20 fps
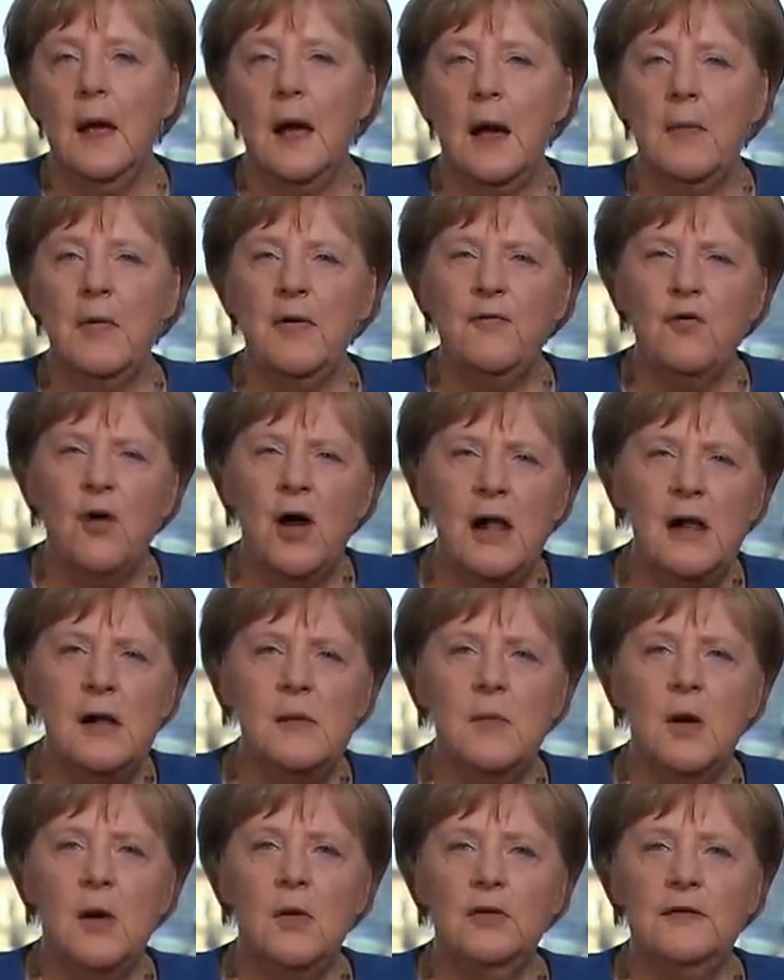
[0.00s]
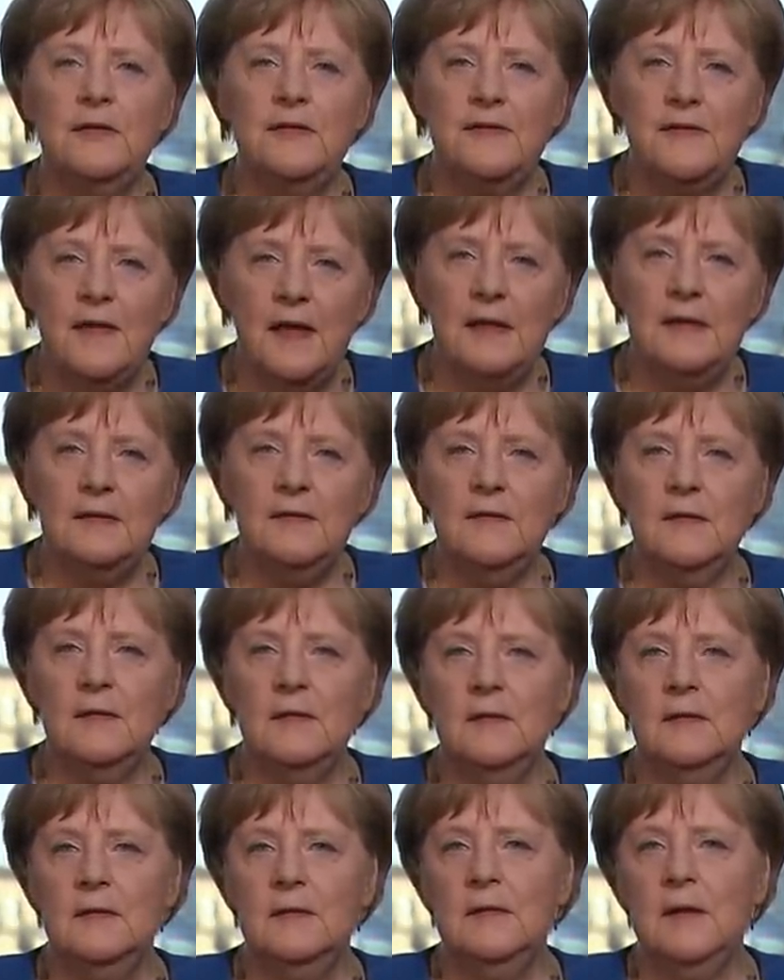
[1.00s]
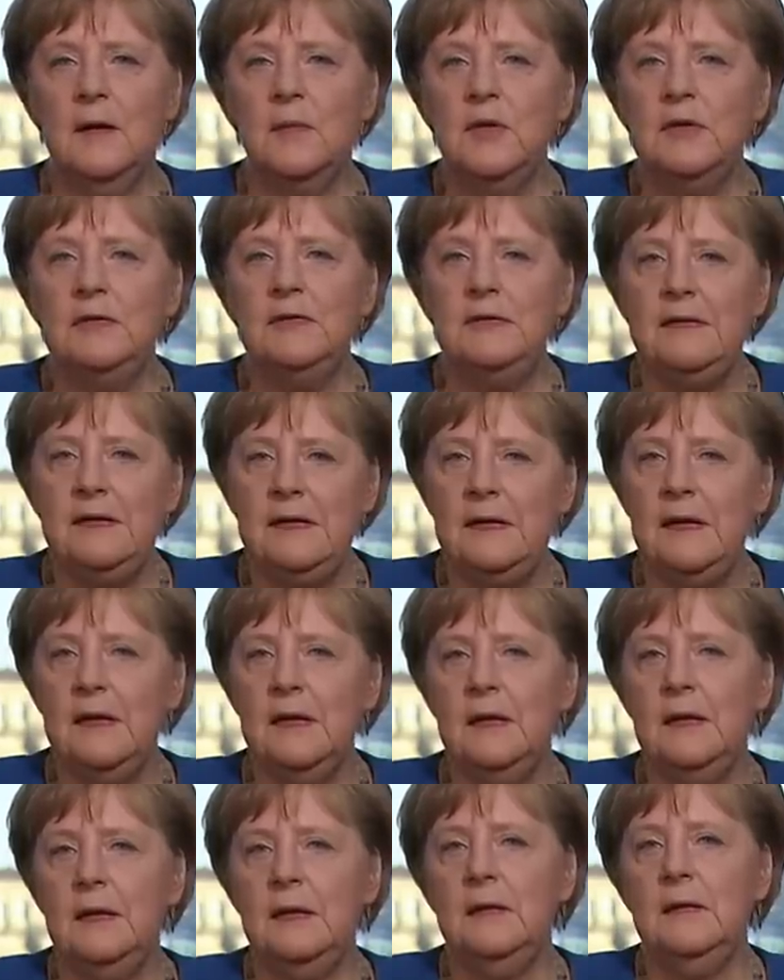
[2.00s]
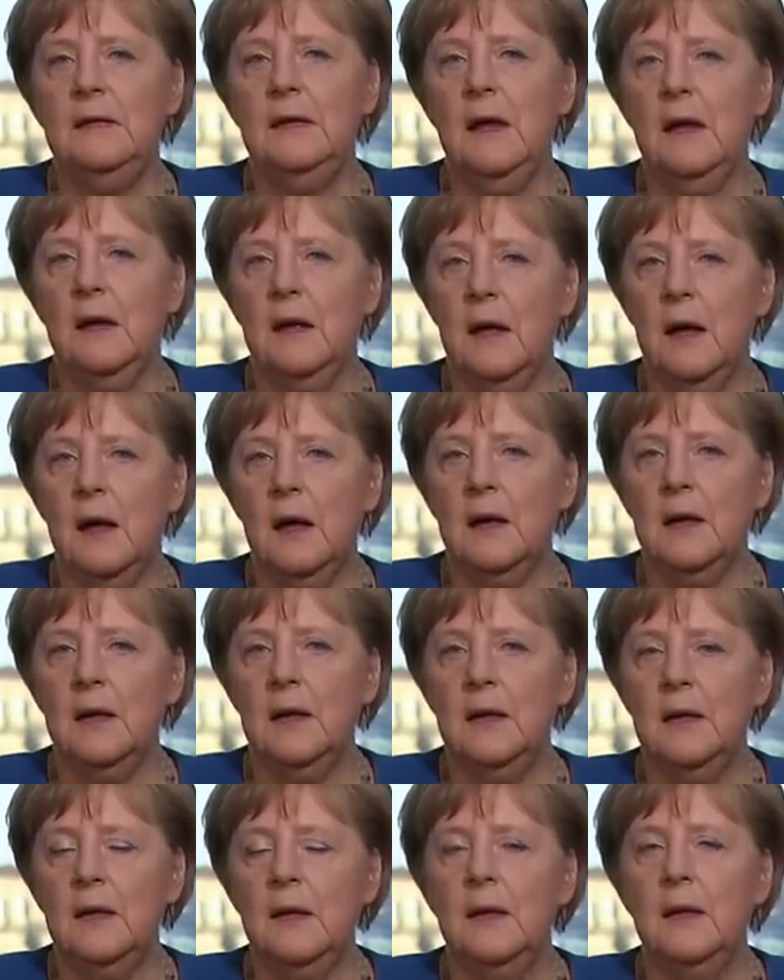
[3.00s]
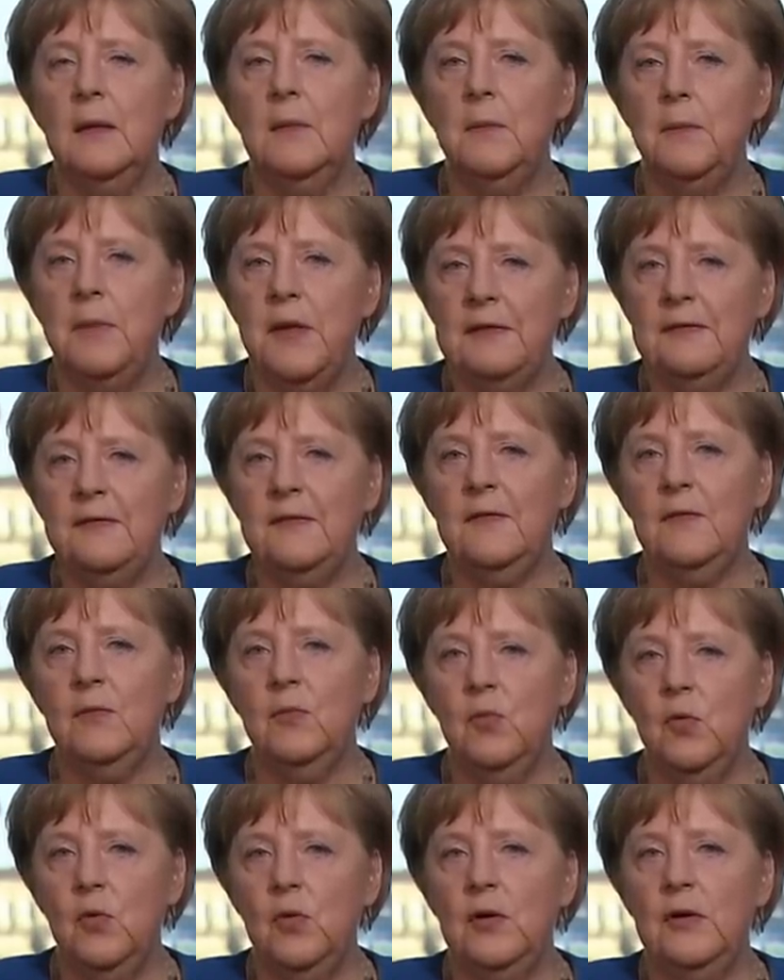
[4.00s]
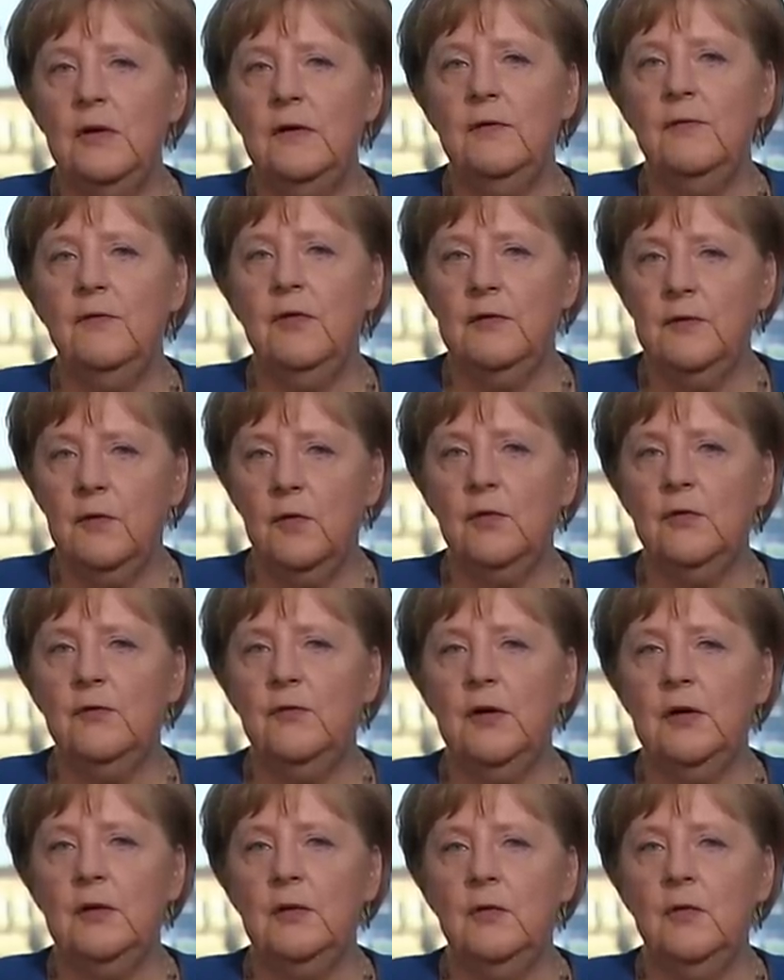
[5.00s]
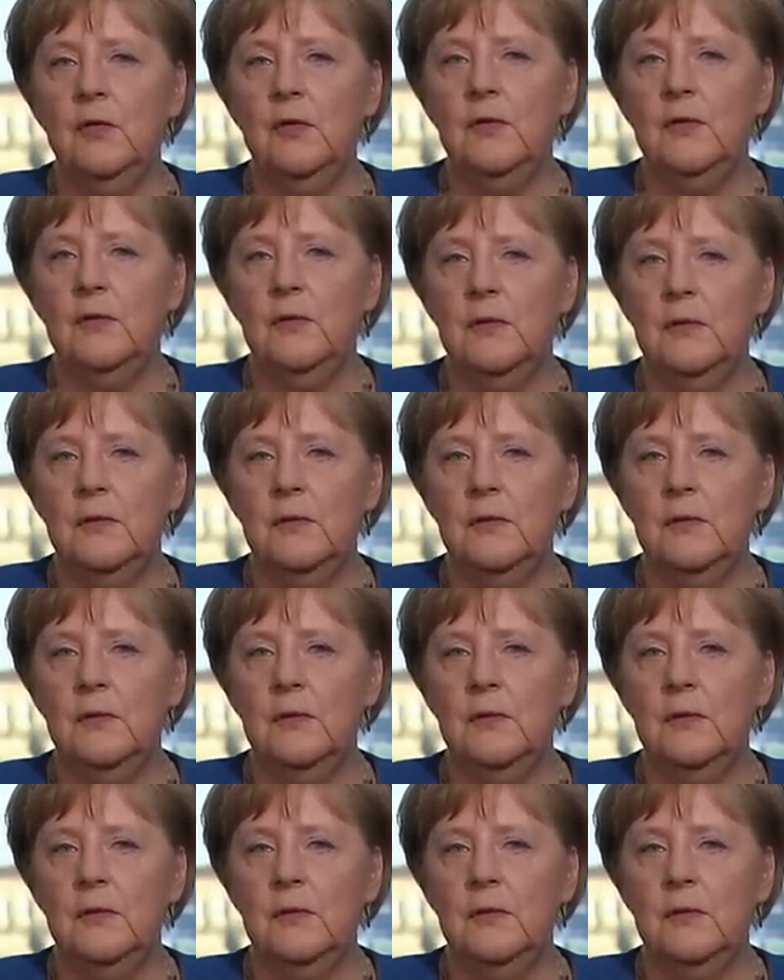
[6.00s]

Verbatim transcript: aber vor allem auch Zeit, damit diejenigen, die erkranken, bestmöglich versorgt werden können.